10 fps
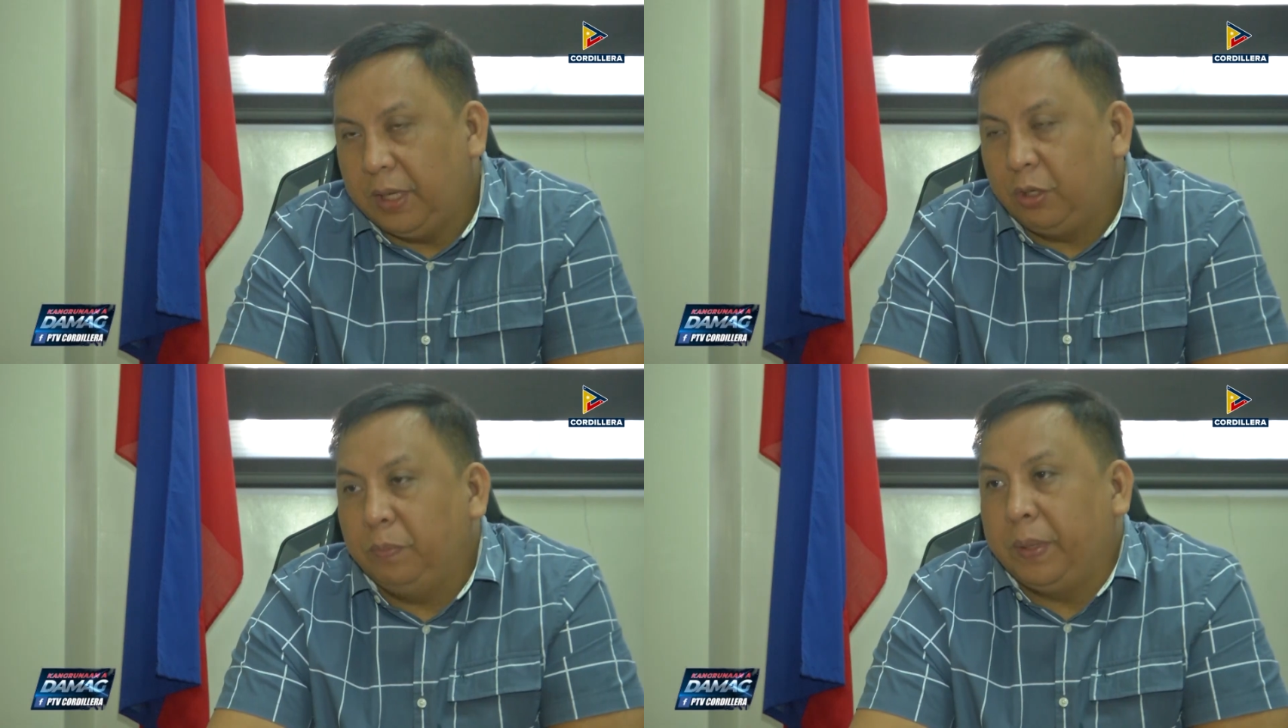
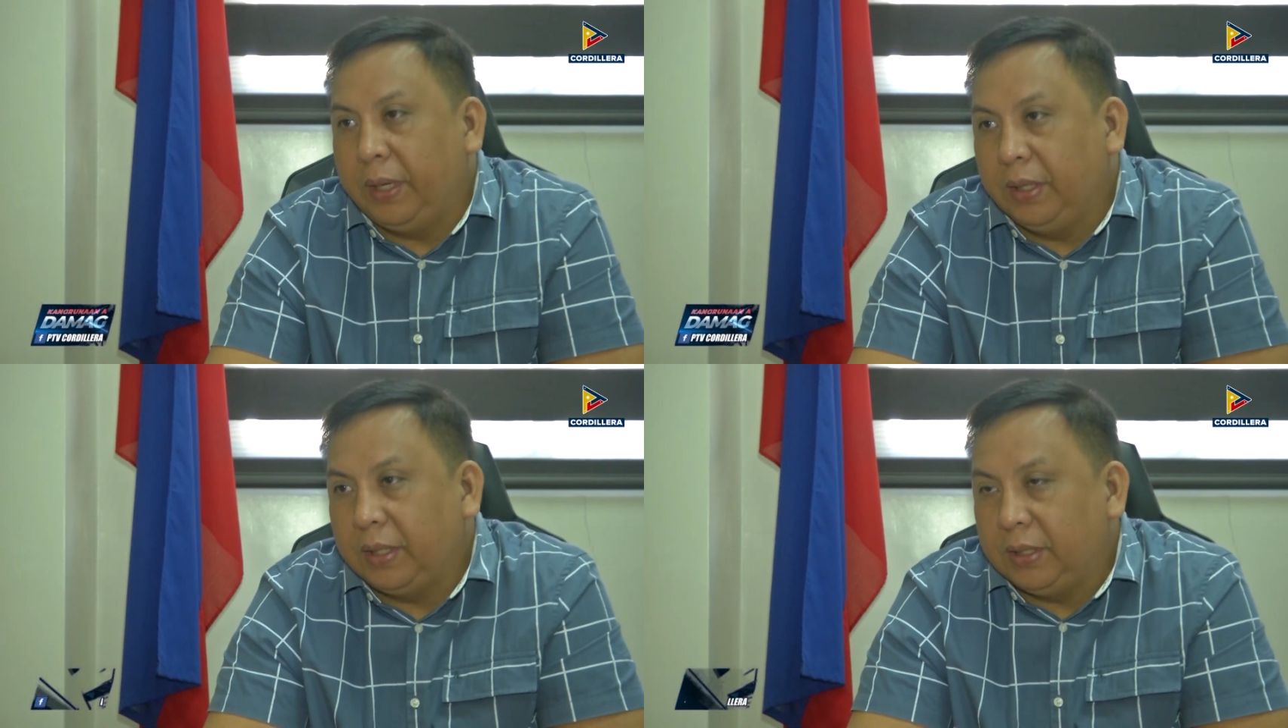Meron pa
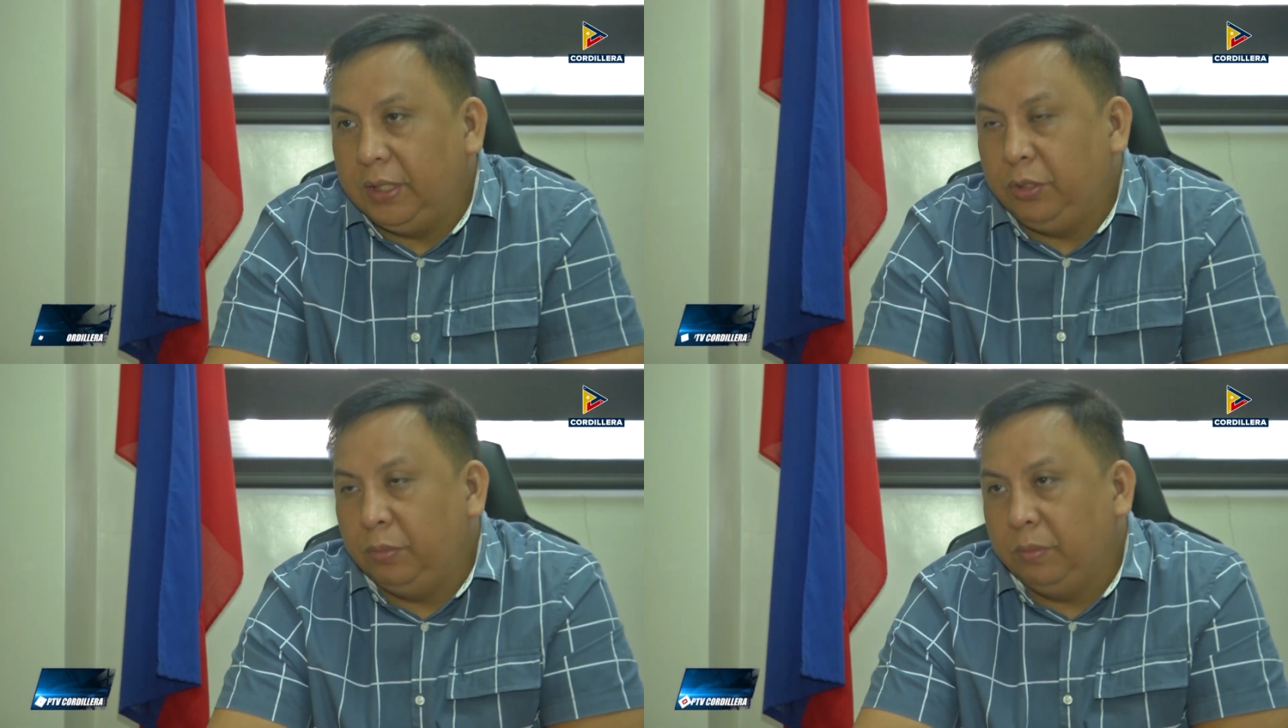rin
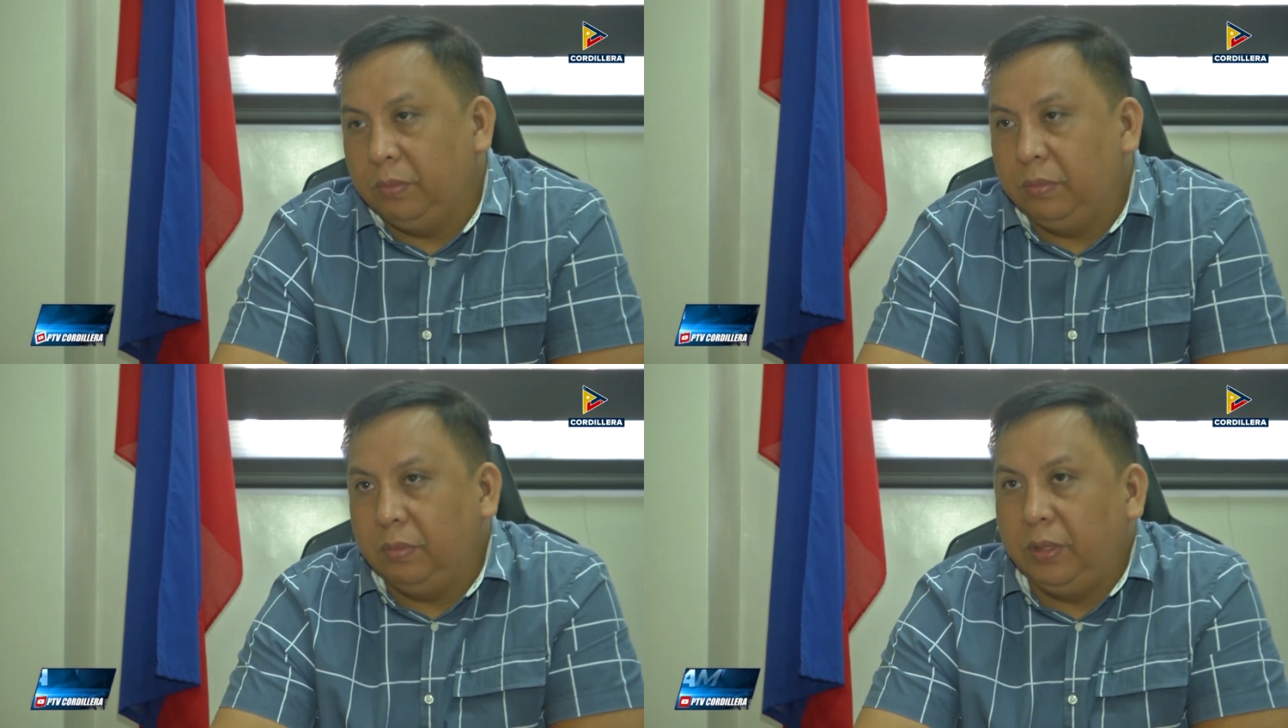kasi
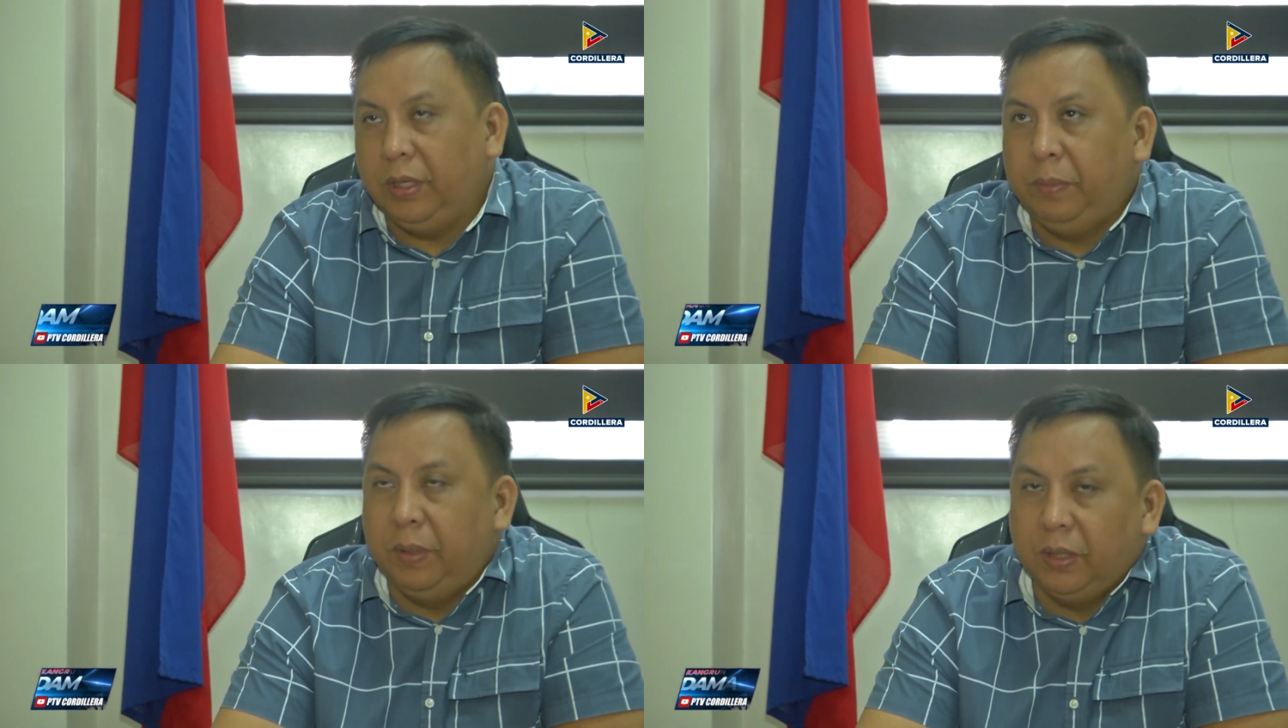yung
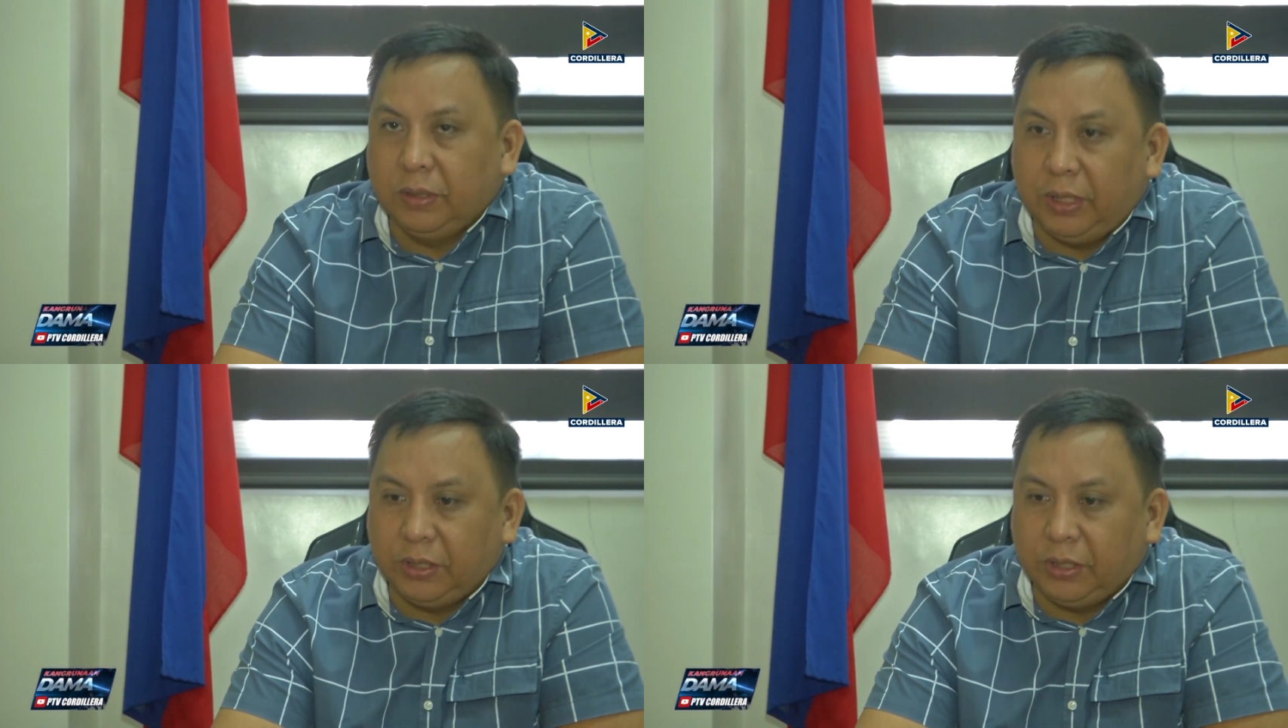ibang